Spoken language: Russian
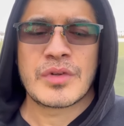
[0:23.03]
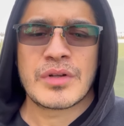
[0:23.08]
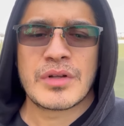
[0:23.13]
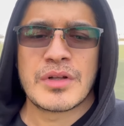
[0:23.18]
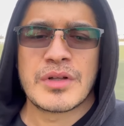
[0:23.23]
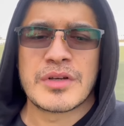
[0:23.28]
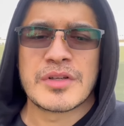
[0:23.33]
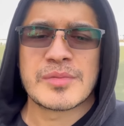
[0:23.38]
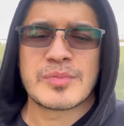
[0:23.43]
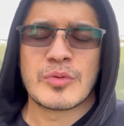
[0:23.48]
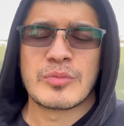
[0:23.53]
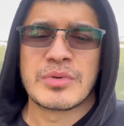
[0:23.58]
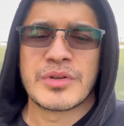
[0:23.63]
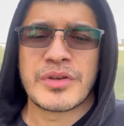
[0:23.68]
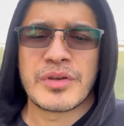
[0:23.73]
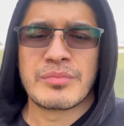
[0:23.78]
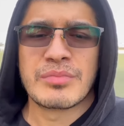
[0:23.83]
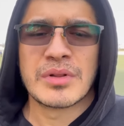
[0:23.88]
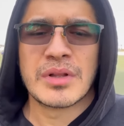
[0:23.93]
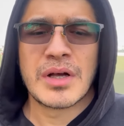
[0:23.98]

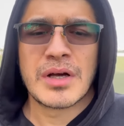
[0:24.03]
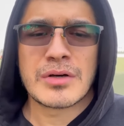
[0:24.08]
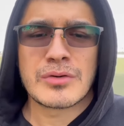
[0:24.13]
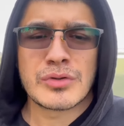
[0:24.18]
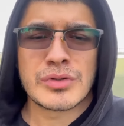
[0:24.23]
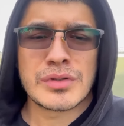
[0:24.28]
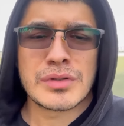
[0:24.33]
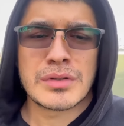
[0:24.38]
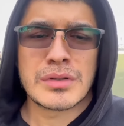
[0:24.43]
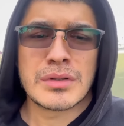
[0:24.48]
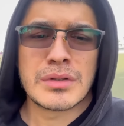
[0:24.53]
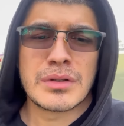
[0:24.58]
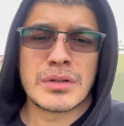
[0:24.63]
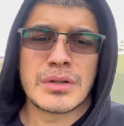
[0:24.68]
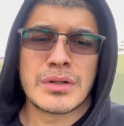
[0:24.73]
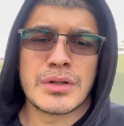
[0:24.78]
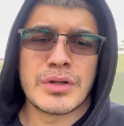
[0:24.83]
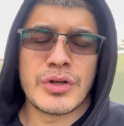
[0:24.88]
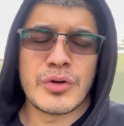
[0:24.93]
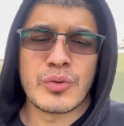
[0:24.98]
Республики Беларусь
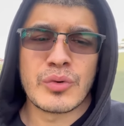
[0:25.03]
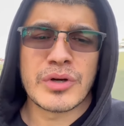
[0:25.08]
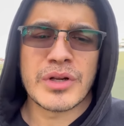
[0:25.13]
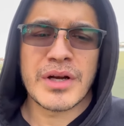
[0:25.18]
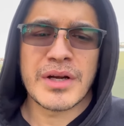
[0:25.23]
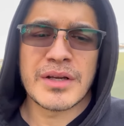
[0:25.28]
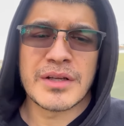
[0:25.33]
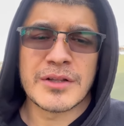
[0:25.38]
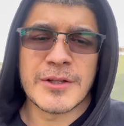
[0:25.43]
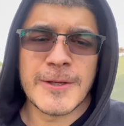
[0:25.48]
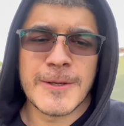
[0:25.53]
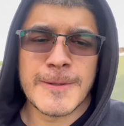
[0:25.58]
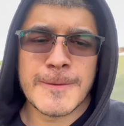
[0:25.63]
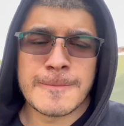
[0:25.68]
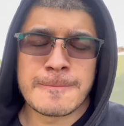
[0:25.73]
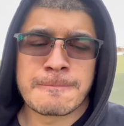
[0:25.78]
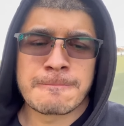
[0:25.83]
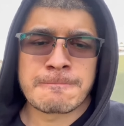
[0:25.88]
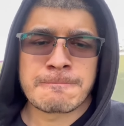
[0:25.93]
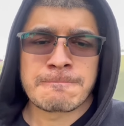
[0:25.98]
и Украины.
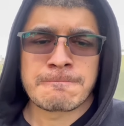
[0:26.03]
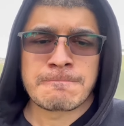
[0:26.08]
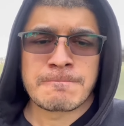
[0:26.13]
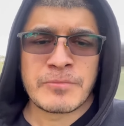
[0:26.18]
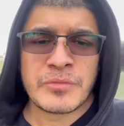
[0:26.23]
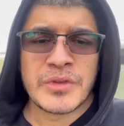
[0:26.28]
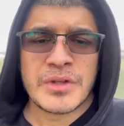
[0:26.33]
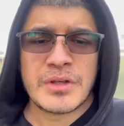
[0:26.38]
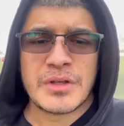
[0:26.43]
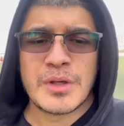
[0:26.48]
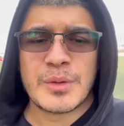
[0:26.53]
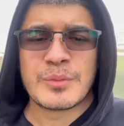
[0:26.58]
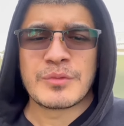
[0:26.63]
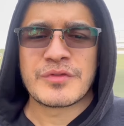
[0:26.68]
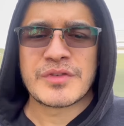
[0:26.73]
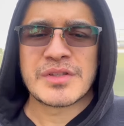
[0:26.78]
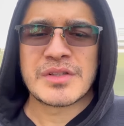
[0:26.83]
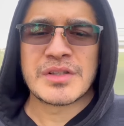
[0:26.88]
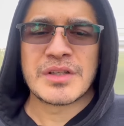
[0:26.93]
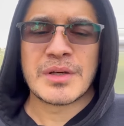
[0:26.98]
Им
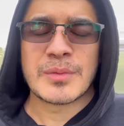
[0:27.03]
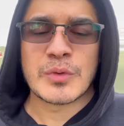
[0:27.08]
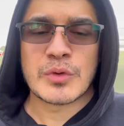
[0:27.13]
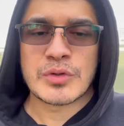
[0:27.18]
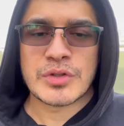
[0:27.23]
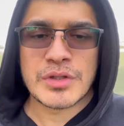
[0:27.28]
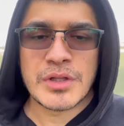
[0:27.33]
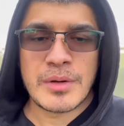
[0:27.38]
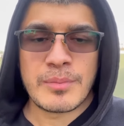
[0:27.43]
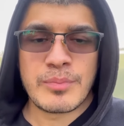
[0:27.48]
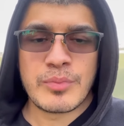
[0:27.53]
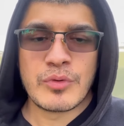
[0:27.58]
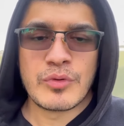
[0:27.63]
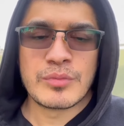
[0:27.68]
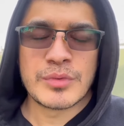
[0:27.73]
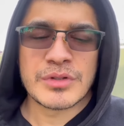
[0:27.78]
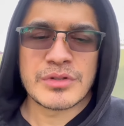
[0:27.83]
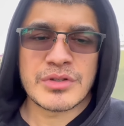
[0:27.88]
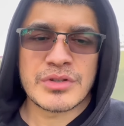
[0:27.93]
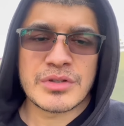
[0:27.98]
всем нужна
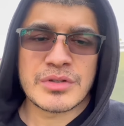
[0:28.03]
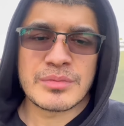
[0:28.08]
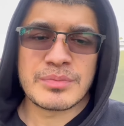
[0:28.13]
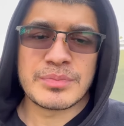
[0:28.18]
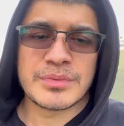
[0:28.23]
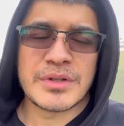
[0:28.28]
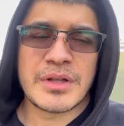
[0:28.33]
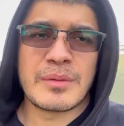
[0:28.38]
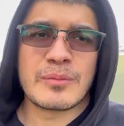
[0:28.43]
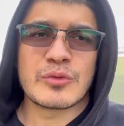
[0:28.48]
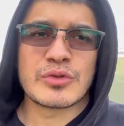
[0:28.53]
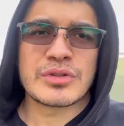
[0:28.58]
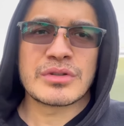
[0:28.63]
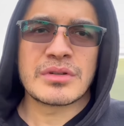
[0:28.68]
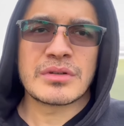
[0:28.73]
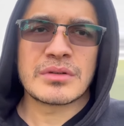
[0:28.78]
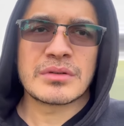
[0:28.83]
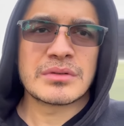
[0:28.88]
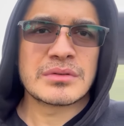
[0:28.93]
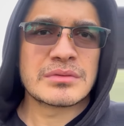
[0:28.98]
помощь, потому
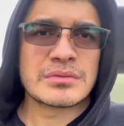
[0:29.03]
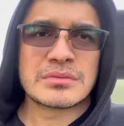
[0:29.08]
что